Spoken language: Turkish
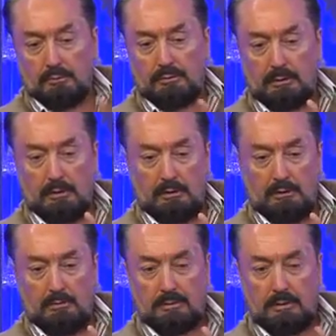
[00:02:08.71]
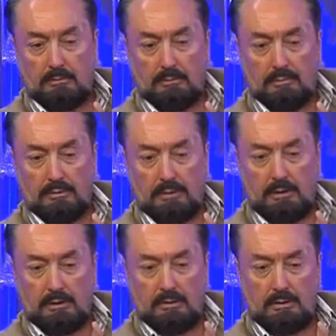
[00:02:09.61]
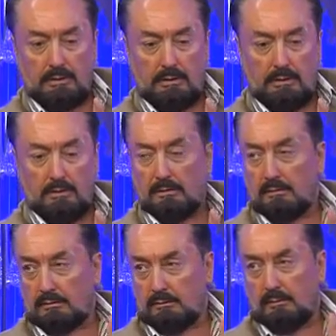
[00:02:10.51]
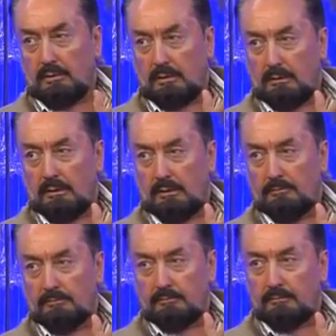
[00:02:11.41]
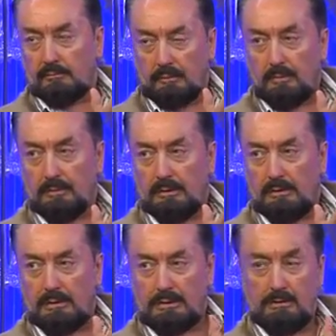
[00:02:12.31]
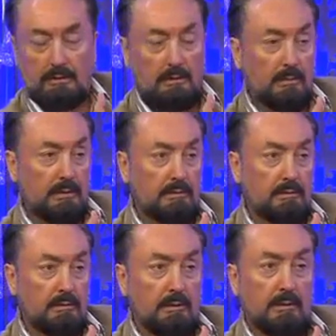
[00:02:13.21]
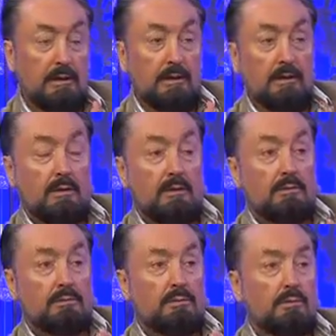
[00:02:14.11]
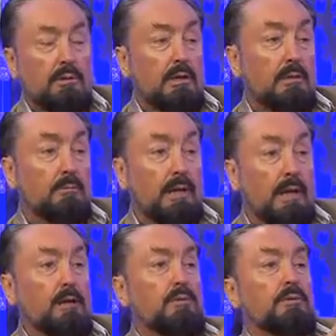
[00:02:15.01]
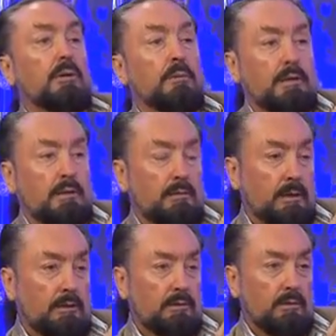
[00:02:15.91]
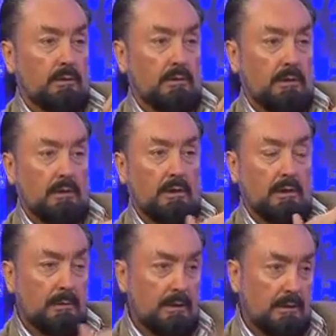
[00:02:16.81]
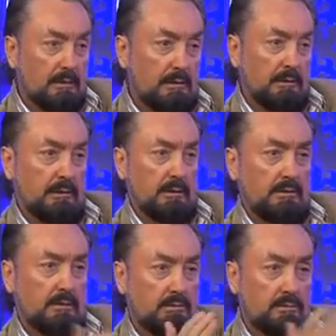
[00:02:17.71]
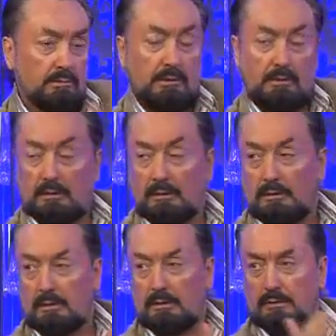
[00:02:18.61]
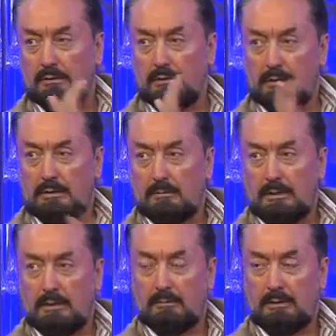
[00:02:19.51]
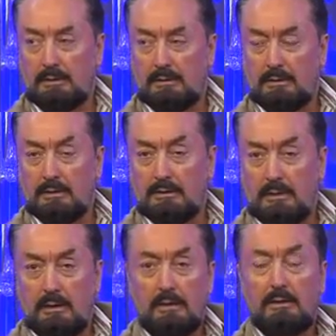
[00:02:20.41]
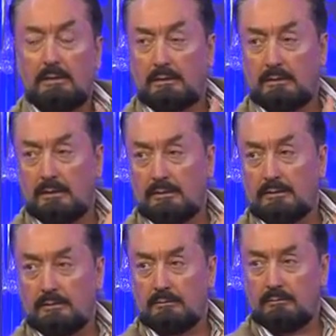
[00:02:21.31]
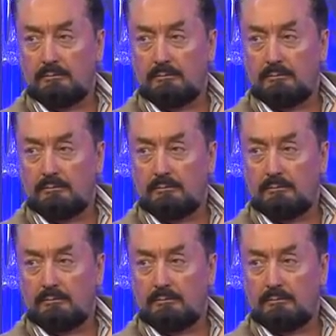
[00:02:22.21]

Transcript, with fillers: bu sıralar kimsenin bu işe yanaşacağı yok Allah'ım, Kimse de cesaret edemez. Dünya her yönden Mehdi bekliyor ya. Yani Amerikan da ihtiyacı, Rusya'nın da ihtiyacı, İslam aleminin de ihtiyacı, her yerin ihtiyacı.